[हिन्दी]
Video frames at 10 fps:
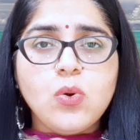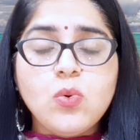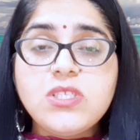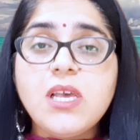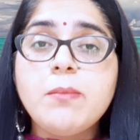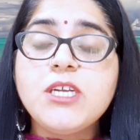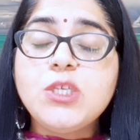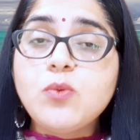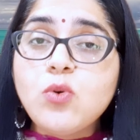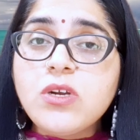उसे
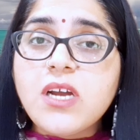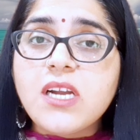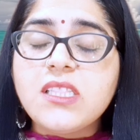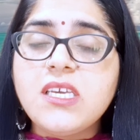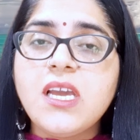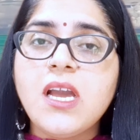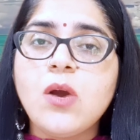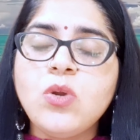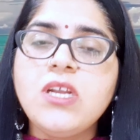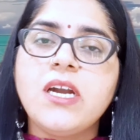मजबूर करती हैं
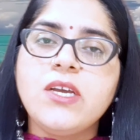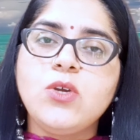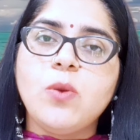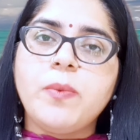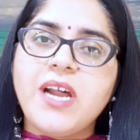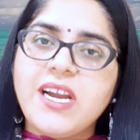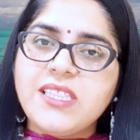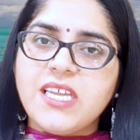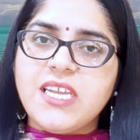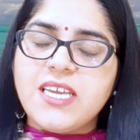उन्हीं लड़कियों पर हर
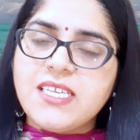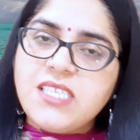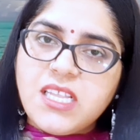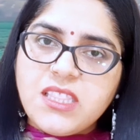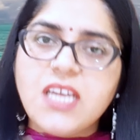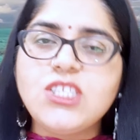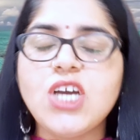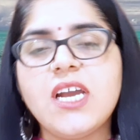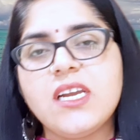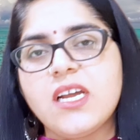तरीके से
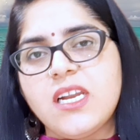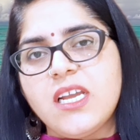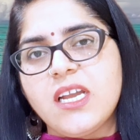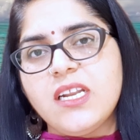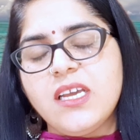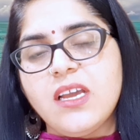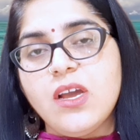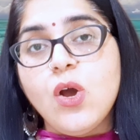अत्याचार करने के लिए